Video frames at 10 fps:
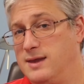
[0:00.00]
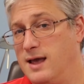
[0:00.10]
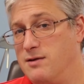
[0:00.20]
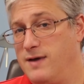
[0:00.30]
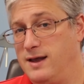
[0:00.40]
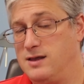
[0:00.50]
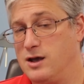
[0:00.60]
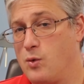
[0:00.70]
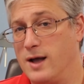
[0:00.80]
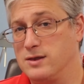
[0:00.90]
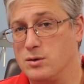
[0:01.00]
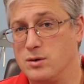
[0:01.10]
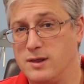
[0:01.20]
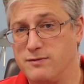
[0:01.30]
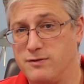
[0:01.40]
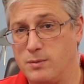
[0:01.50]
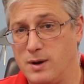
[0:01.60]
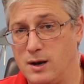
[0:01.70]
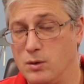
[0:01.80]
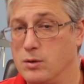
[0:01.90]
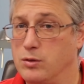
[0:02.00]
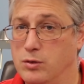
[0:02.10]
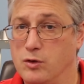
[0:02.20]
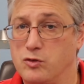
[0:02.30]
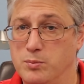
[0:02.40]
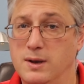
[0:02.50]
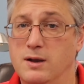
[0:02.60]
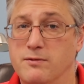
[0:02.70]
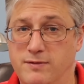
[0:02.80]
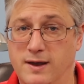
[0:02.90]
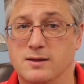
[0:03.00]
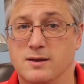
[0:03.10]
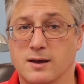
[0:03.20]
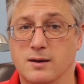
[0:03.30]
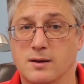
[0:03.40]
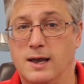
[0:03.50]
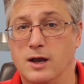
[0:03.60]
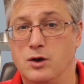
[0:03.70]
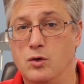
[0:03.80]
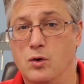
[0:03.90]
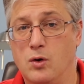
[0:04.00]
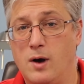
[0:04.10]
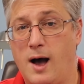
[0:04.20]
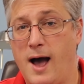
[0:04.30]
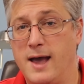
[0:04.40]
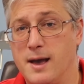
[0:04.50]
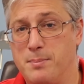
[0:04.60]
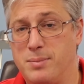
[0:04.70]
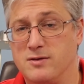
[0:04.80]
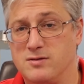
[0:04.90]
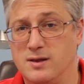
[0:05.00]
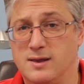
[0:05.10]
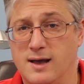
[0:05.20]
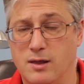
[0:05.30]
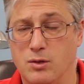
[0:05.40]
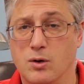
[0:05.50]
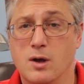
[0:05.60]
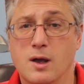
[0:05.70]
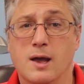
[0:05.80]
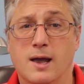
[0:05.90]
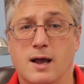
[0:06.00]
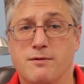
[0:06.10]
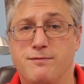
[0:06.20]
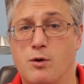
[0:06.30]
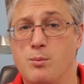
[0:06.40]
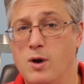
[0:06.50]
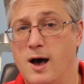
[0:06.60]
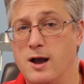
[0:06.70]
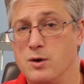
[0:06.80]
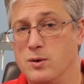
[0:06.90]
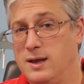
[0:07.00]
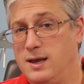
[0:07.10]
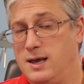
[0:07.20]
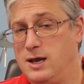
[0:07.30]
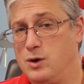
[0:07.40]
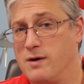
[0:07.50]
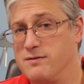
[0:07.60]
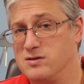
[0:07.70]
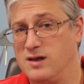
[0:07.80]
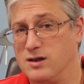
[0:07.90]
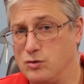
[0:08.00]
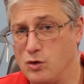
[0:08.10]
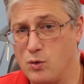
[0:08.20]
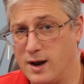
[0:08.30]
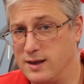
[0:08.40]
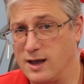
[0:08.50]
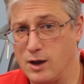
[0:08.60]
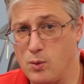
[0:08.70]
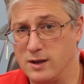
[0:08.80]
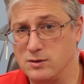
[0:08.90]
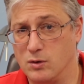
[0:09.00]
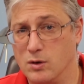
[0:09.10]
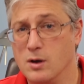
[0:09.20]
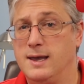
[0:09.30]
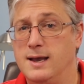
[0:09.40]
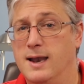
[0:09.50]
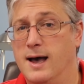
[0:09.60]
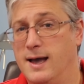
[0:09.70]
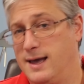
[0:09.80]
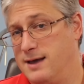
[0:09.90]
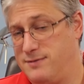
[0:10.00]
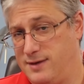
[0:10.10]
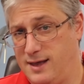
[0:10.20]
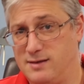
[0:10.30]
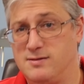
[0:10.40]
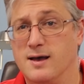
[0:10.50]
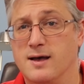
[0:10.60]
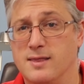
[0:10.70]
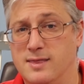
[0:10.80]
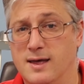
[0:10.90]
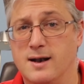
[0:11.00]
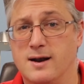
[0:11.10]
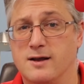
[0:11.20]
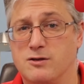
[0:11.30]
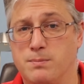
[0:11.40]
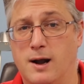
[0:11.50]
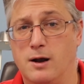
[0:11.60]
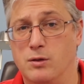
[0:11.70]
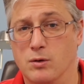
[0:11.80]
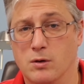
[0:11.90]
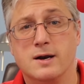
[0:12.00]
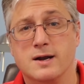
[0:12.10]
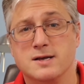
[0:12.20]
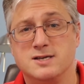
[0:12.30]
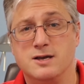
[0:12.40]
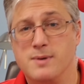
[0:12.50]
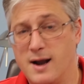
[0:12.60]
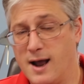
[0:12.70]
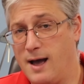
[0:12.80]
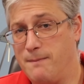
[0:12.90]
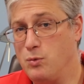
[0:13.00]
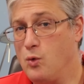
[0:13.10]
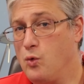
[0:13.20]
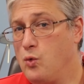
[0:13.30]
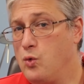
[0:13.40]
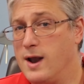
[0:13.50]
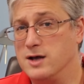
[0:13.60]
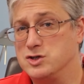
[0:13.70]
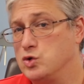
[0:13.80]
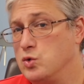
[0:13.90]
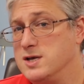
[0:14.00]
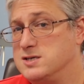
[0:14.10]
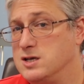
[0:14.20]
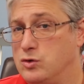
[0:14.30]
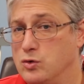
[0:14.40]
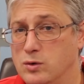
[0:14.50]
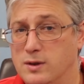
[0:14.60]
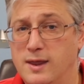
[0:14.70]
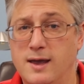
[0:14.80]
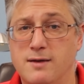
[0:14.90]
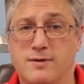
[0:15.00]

del 24 de febrero 2020, que no haya presentado el formulario I-944 y la evidencia de respaldo, recibirá una solicitud de